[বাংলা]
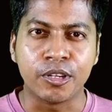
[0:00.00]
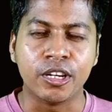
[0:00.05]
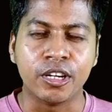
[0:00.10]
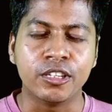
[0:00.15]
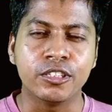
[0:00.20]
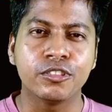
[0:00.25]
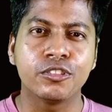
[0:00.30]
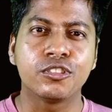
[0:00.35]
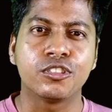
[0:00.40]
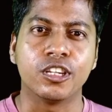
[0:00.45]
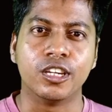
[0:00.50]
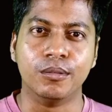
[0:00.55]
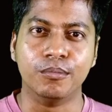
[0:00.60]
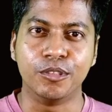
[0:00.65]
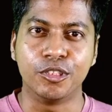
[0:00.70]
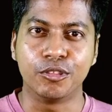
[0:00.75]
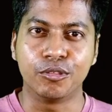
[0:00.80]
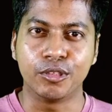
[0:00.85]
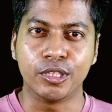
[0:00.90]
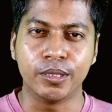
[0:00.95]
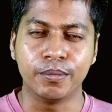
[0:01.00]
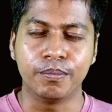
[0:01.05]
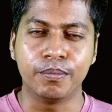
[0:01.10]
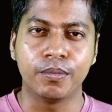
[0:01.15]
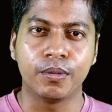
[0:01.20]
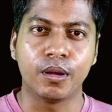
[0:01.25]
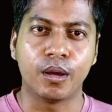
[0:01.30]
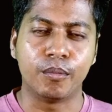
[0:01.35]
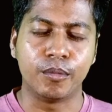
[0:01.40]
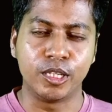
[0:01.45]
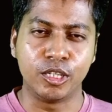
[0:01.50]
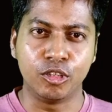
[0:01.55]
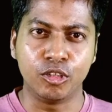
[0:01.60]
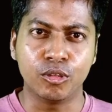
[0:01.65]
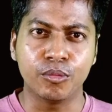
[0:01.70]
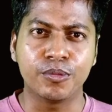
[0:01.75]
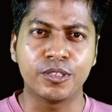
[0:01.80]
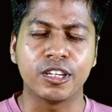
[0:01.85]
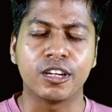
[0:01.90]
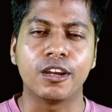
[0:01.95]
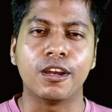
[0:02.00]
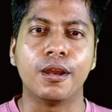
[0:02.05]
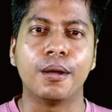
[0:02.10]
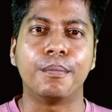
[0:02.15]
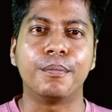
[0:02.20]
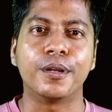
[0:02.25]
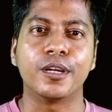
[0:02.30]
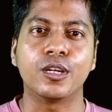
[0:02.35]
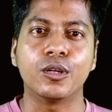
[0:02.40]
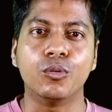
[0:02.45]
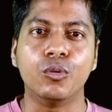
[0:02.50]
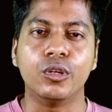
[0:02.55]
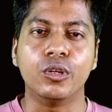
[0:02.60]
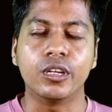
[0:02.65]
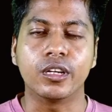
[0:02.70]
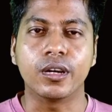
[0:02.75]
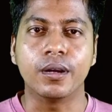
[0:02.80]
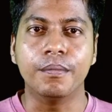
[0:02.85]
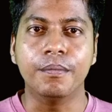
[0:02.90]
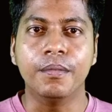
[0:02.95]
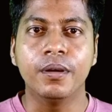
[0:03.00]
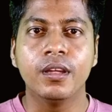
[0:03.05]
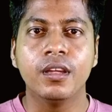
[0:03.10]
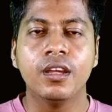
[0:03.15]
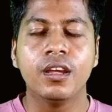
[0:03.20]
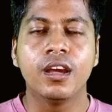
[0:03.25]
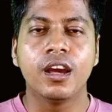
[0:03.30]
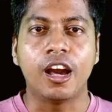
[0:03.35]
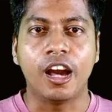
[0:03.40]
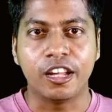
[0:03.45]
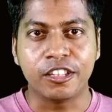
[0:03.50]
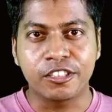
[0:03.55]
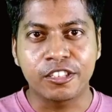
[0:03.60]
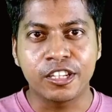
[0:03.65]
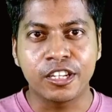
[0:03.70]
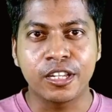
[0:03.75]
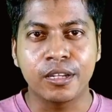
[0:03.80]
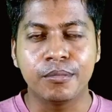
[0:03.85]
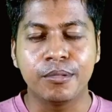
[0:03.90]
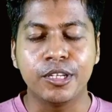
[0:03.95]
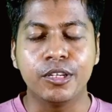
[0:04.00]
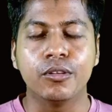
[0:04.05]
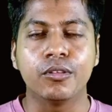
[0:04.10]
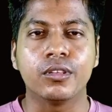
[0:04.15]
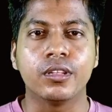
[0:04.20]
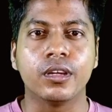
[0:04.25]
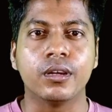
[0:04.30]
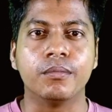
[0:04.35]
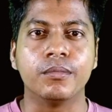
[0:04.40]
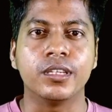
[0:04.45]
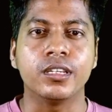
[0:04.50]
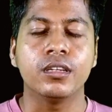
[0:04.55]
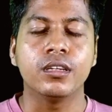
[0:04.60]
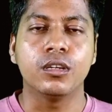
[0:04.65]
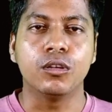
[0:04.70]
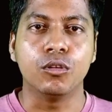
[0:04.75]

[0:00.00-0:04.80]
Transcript: ফ্রেন্ডস আই আমি সুদীপ আমার ইউটিউব চ্যানেলে আপনাকে ওয়েলকাম আজকের এই ভিডিওতে আমি